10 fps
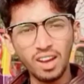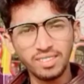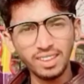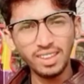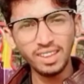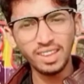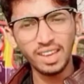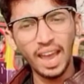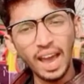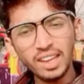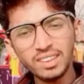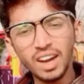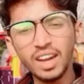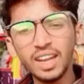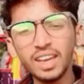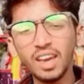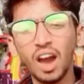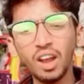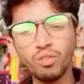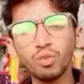आज से अहद कर लें कि
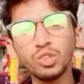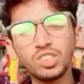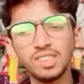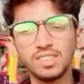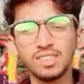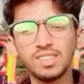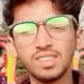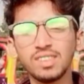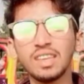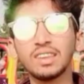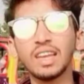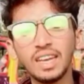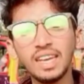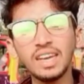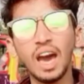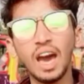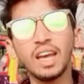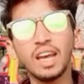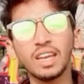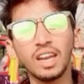हर वो चीज़ जिसकी तख्लीक
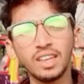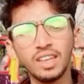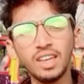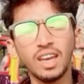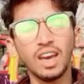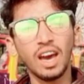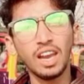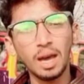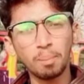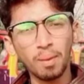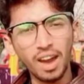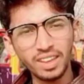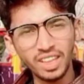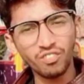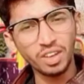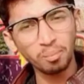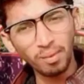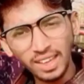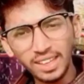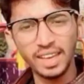अल्लाह ताला ने अल्लाह पाक ने
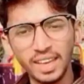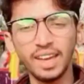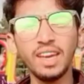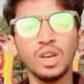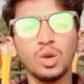फरमाई है